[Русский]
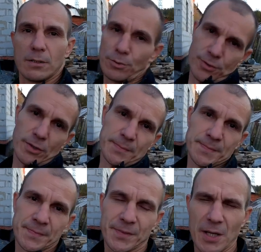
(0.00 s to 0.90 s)
Ну все,
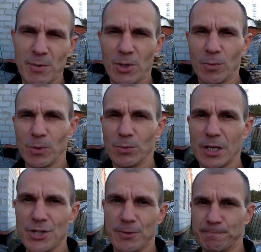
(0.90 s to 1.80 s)
всем огромной
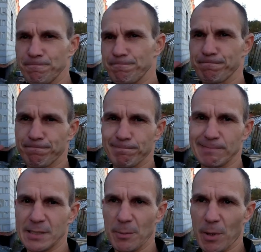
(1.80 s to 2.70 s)
удачи и